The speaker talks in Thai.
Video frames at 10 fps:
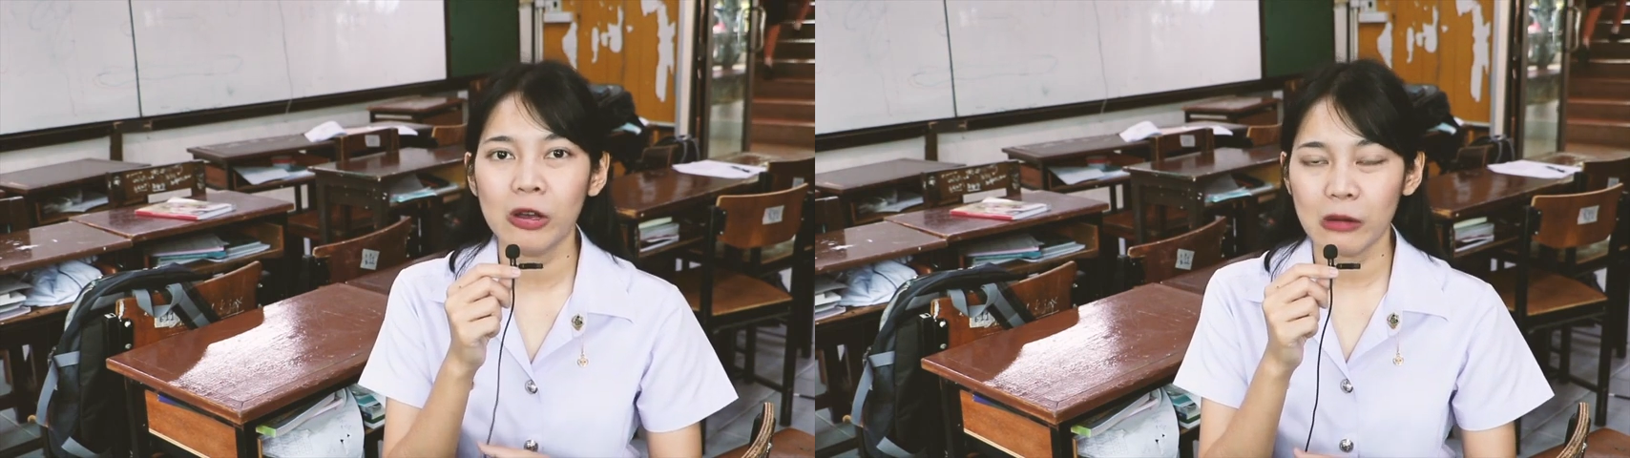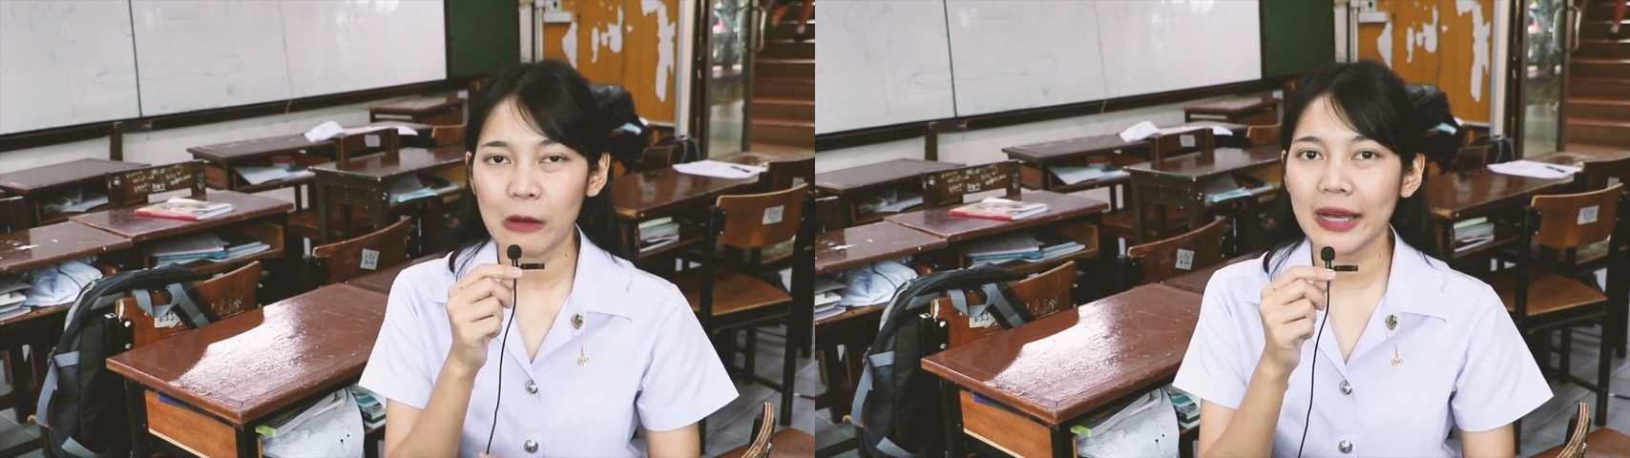
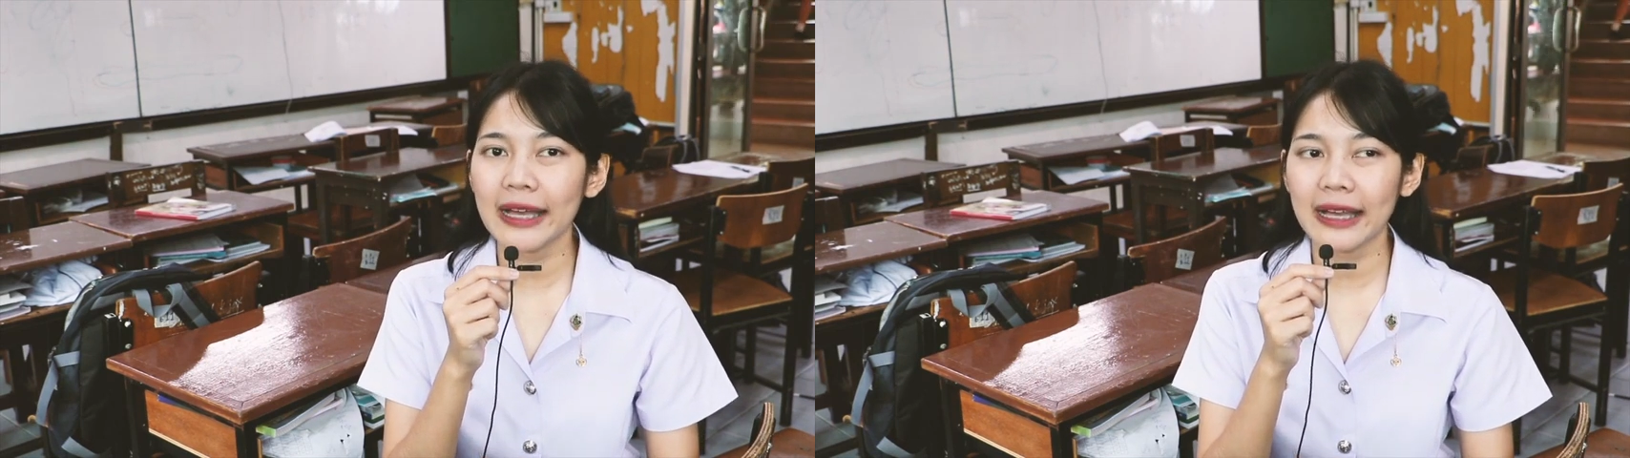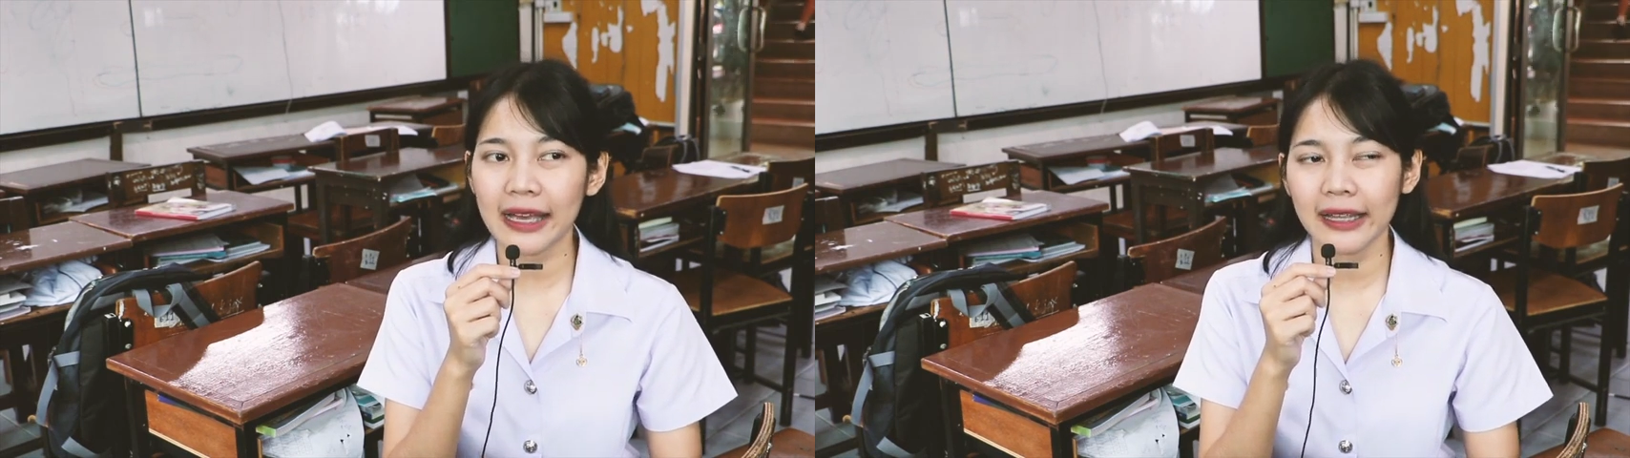เพราะว่า
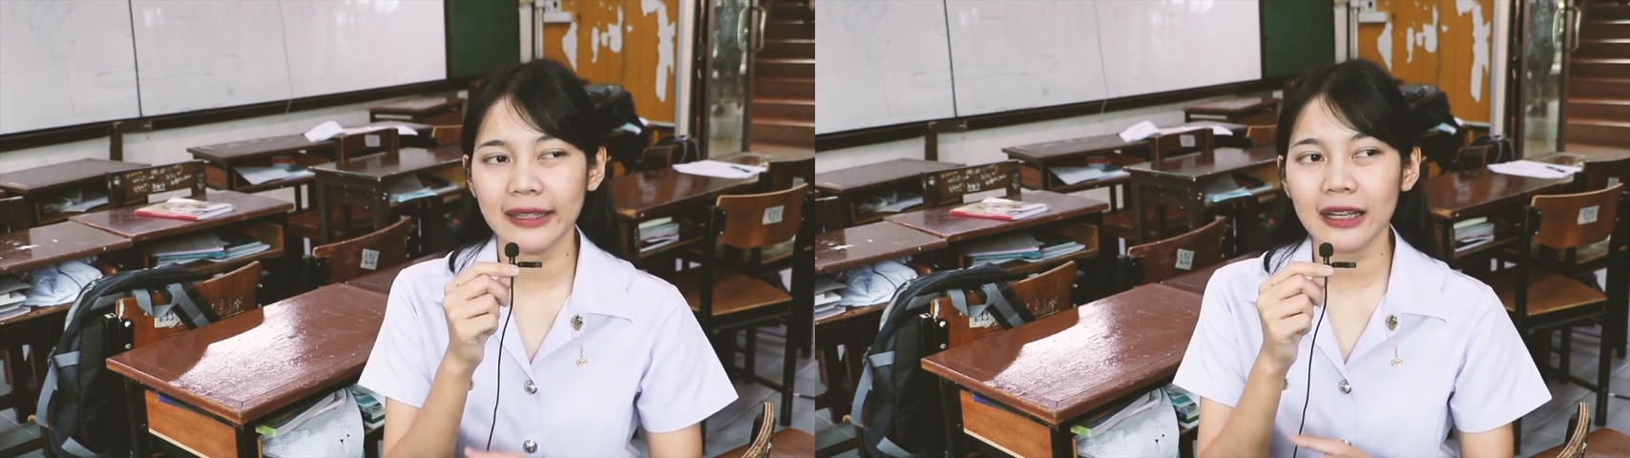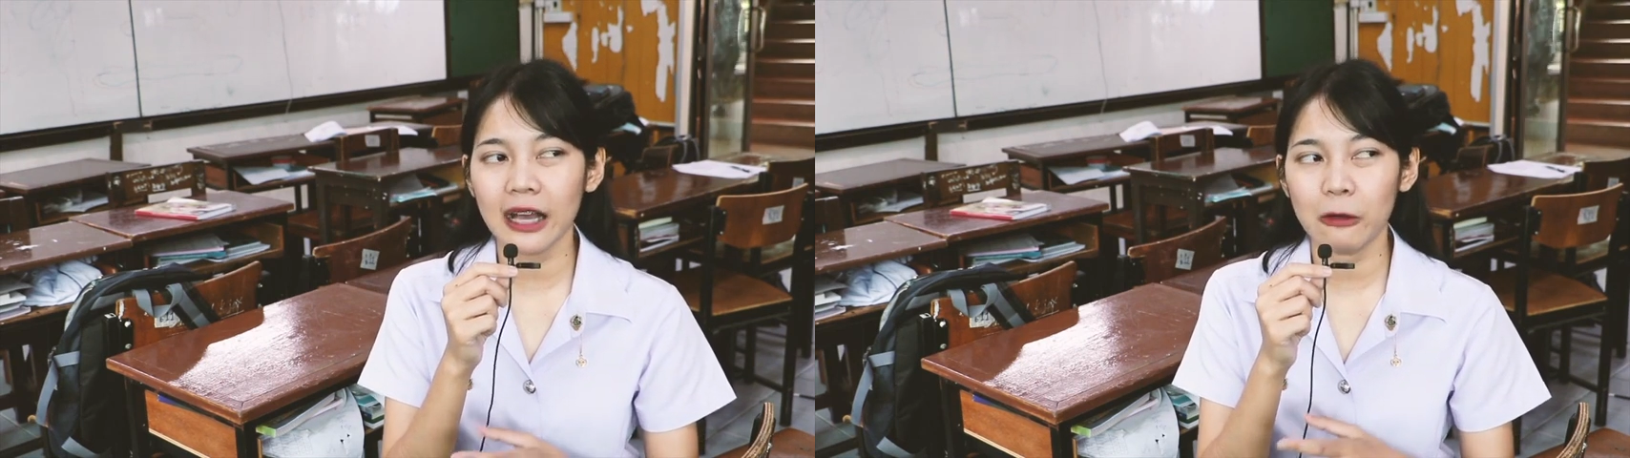อะไร
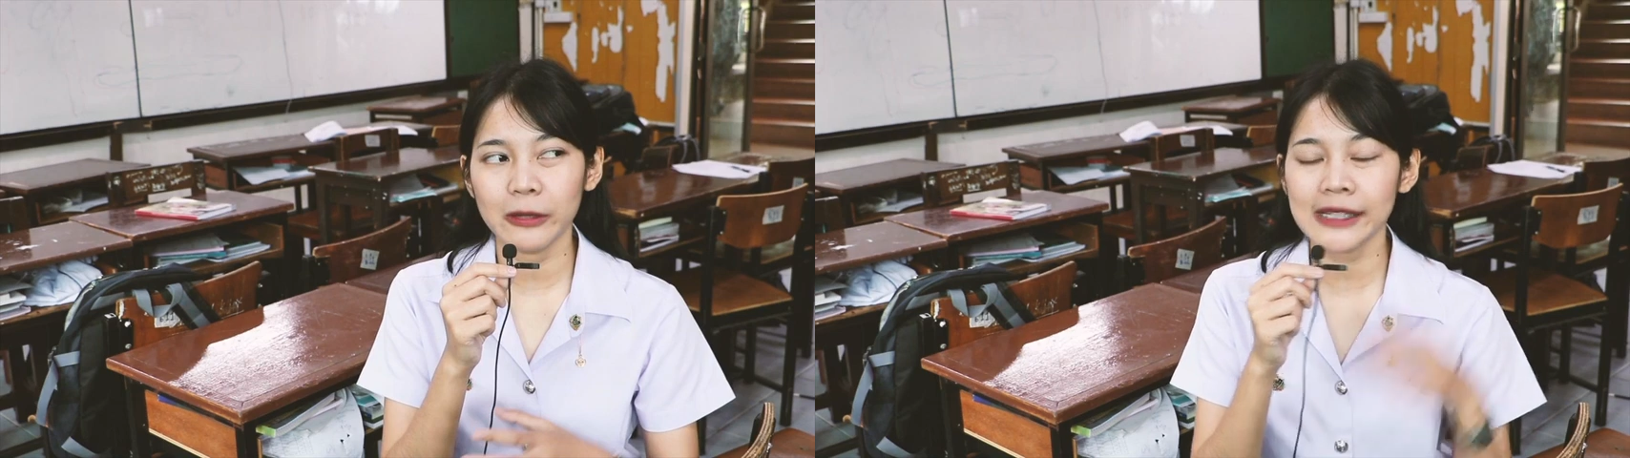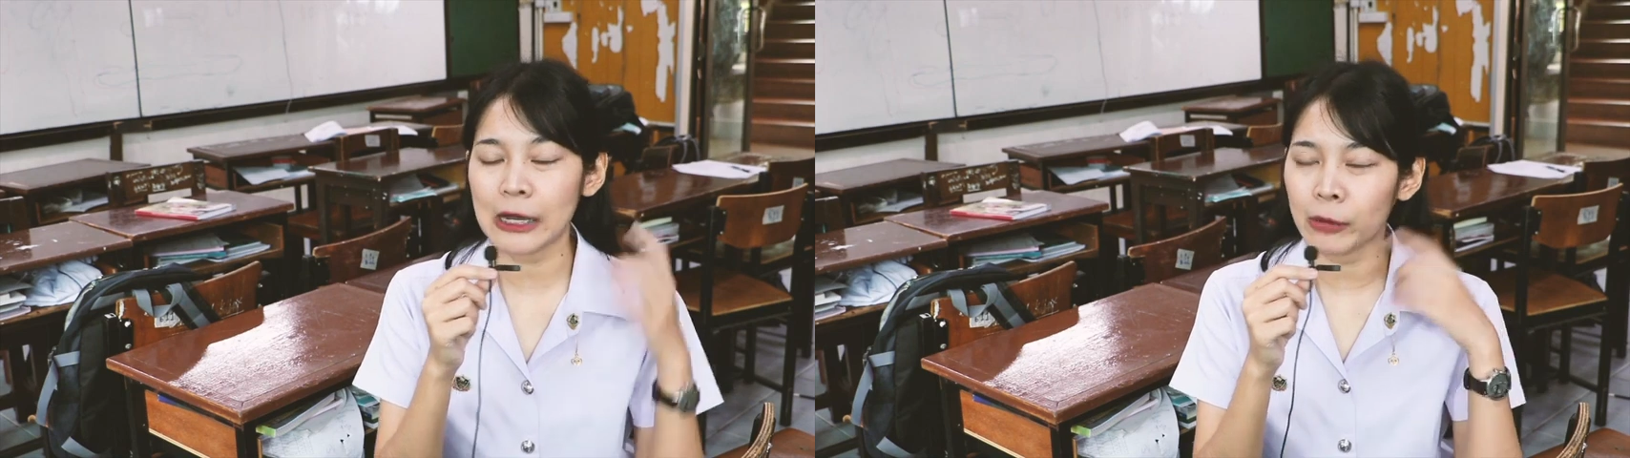ที่เขา
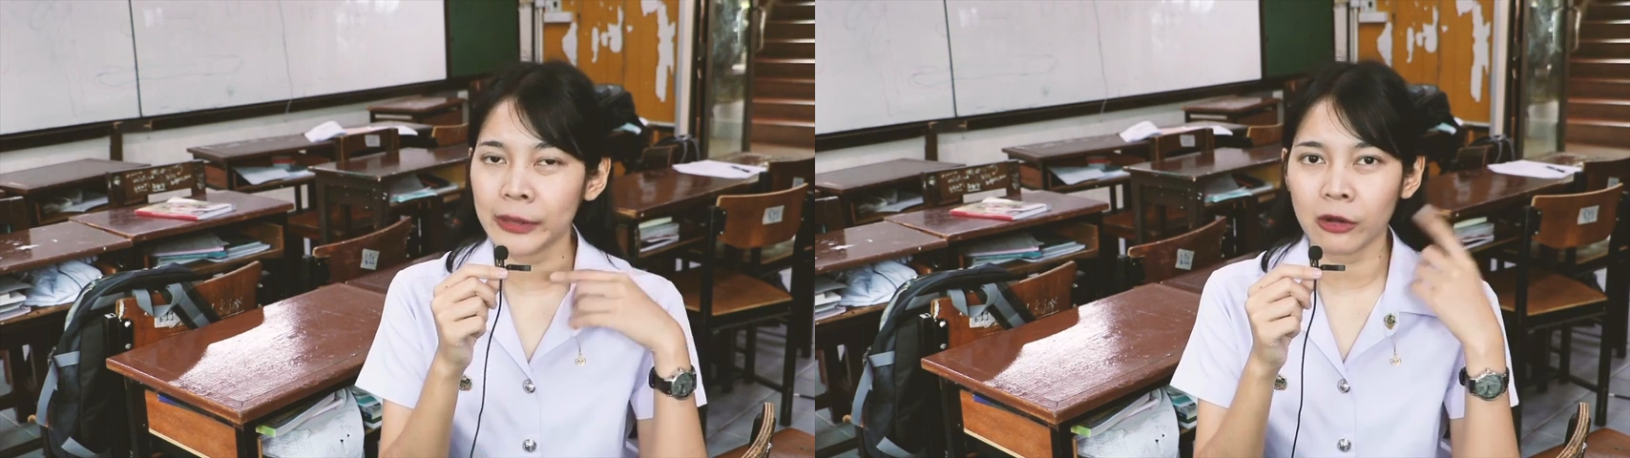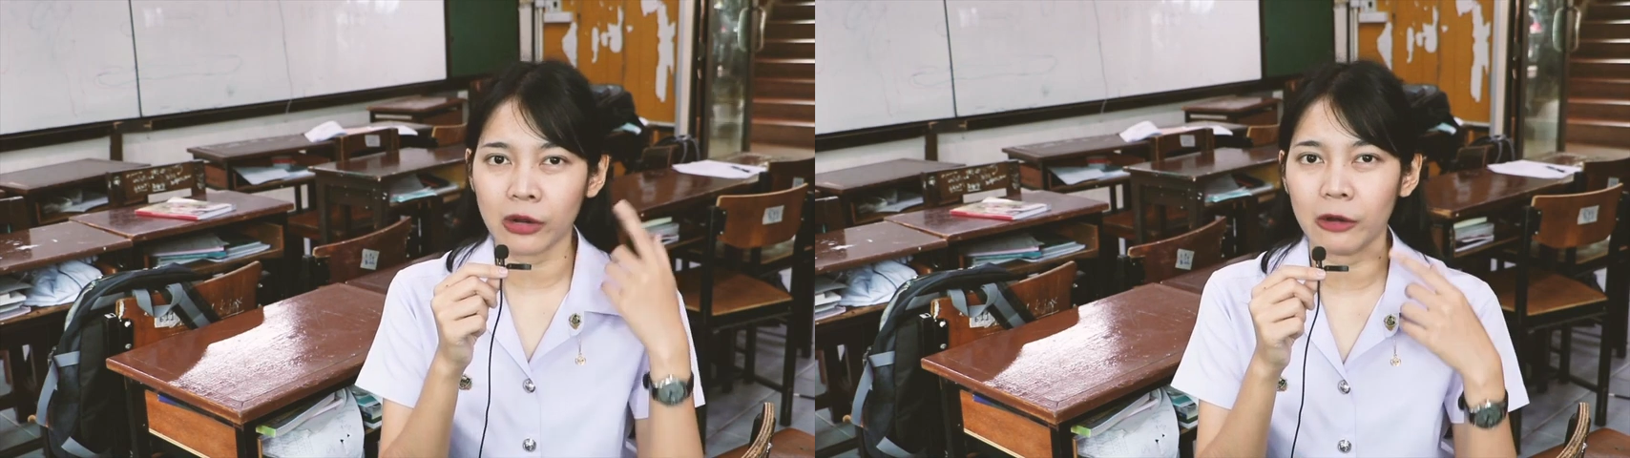ได้ใช้ความ
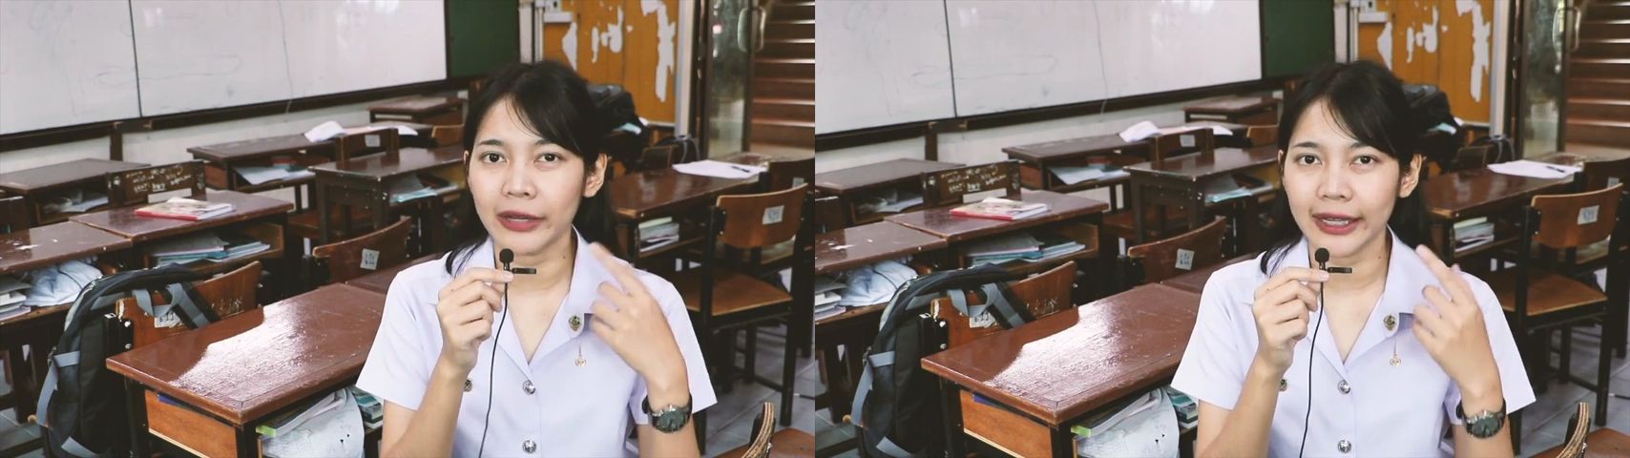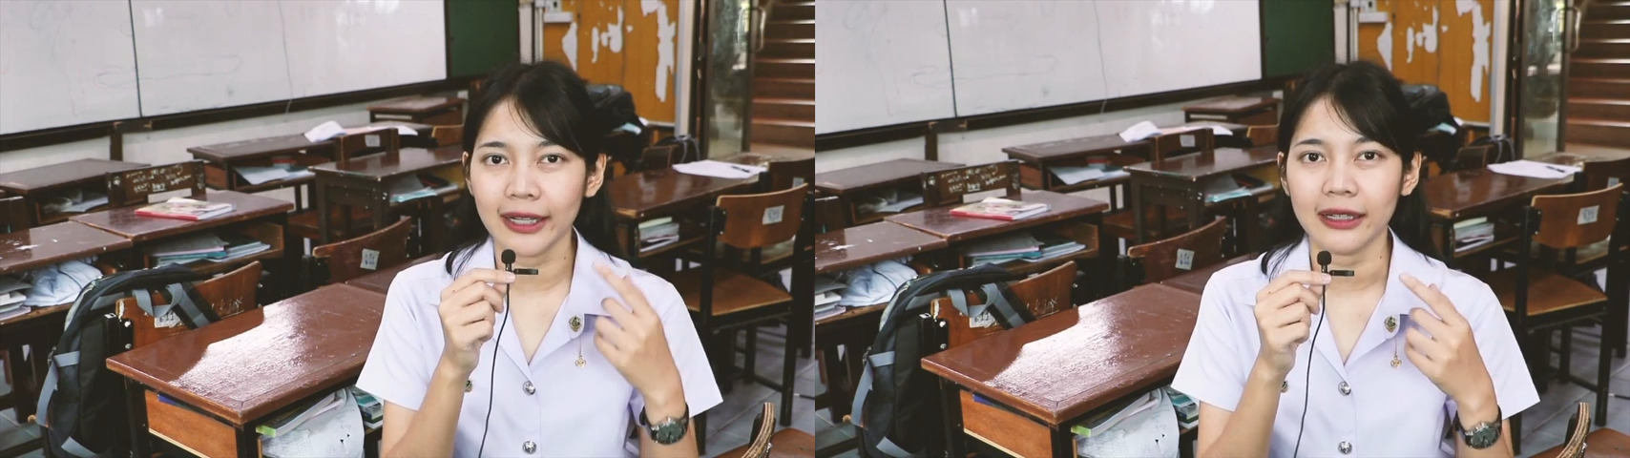คิดของเขา
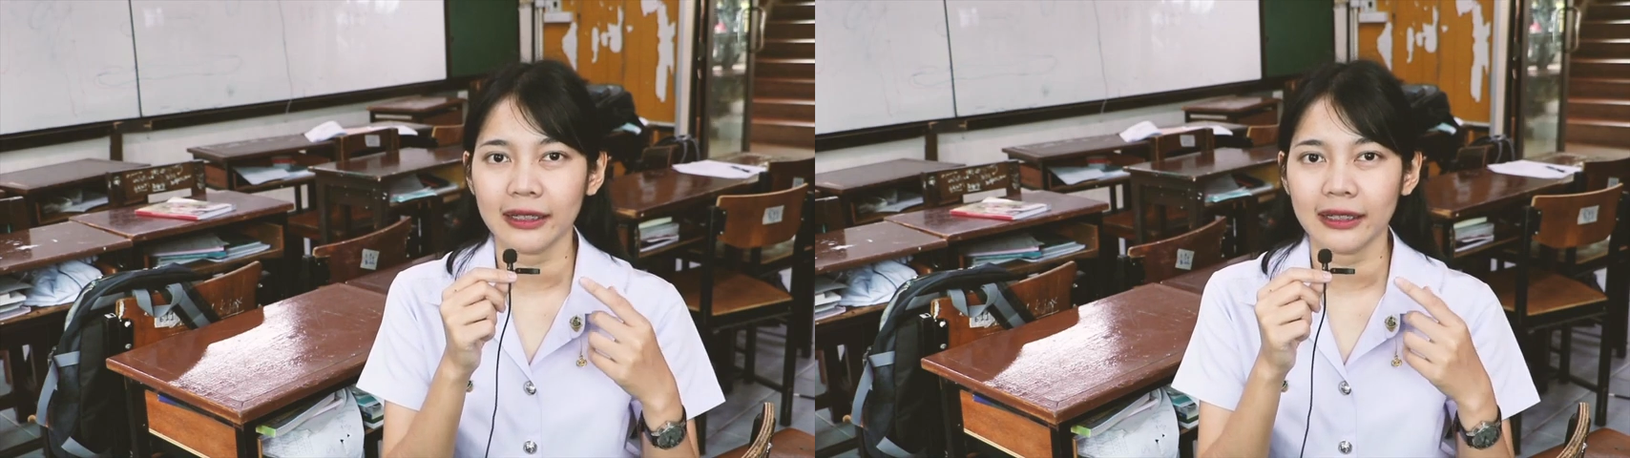เอง